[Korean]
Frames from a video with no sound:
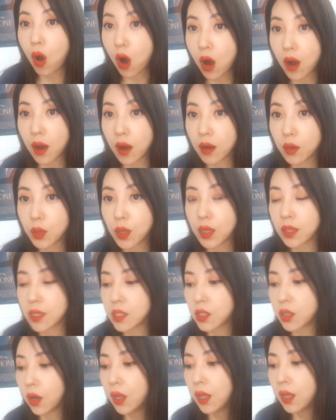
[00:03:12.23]
are 돼야
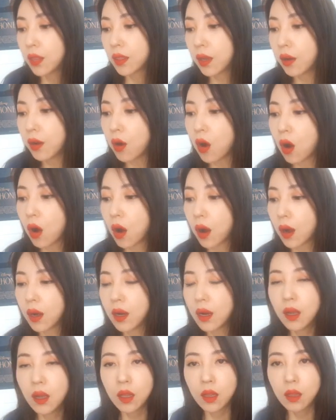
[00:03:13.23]
되죠. There
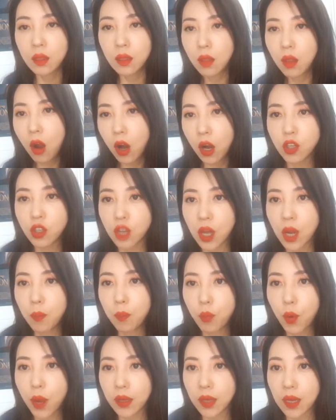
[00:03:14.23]
are large
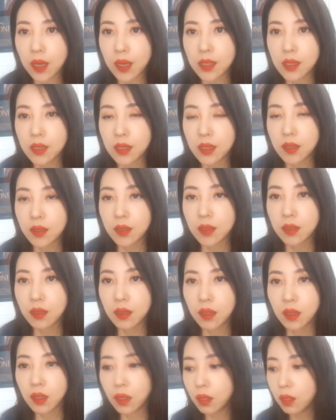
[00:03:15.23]
umbrellas,
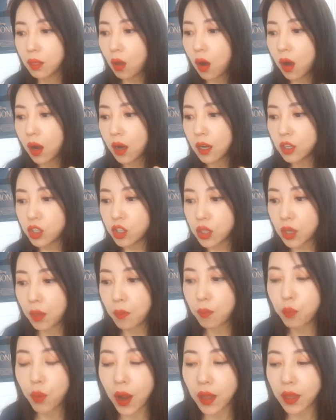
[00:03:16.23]
large
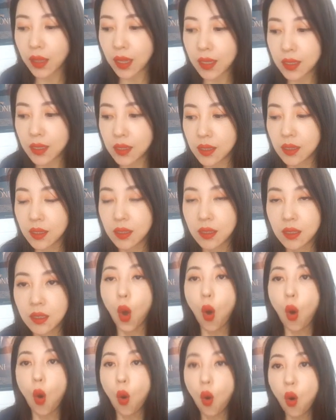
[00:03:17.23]
umbrellas
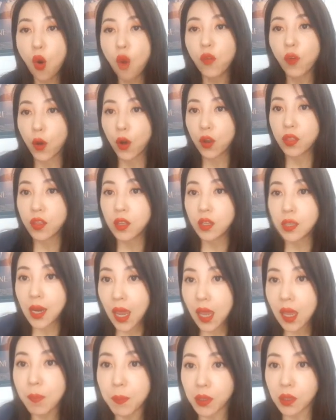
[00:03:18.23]
over the
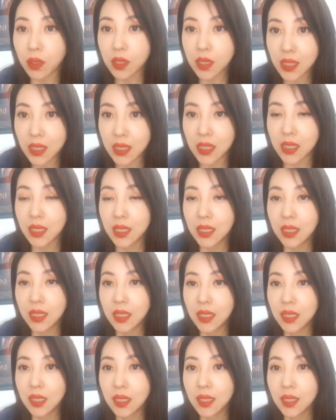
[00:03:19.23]
tables.
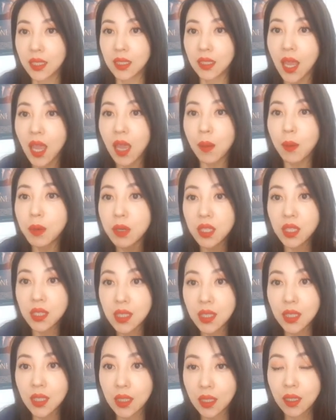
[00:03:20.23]
아,
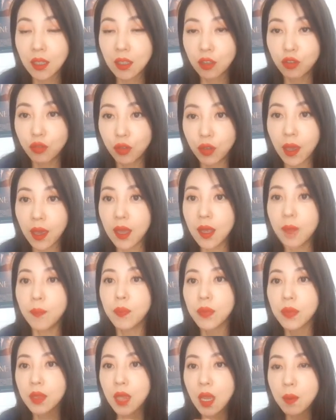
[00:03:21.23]
tables 두개
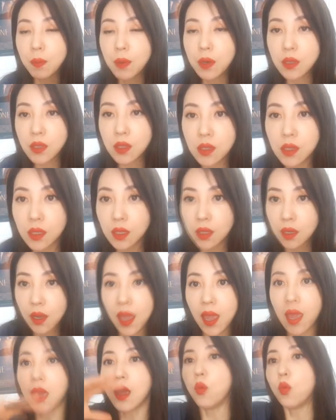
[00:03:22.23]

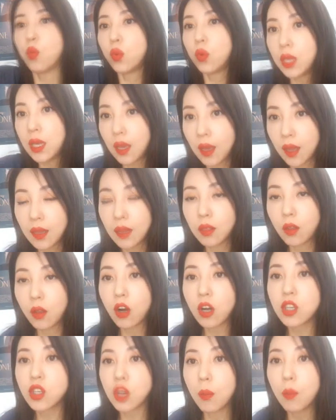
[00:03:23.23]
tables의 위에
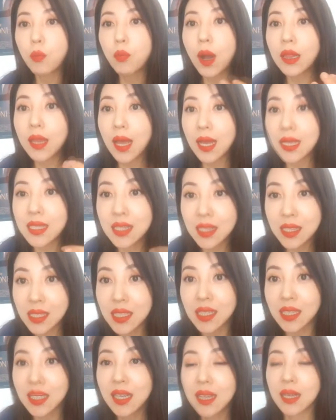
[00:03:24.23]
large
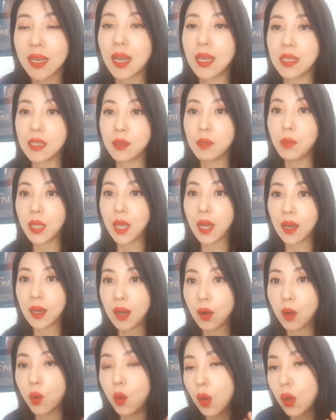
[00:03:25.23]
umbrellas가 있습니다.
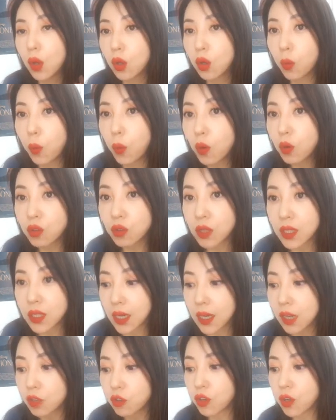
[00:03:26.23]
라고 이 복수를
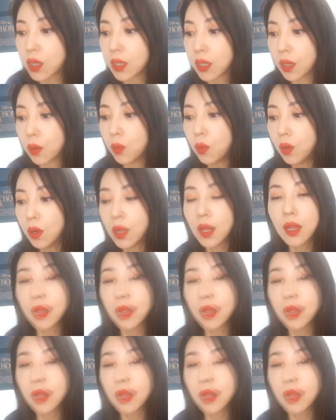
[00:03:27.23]
잘 해주셔야 되고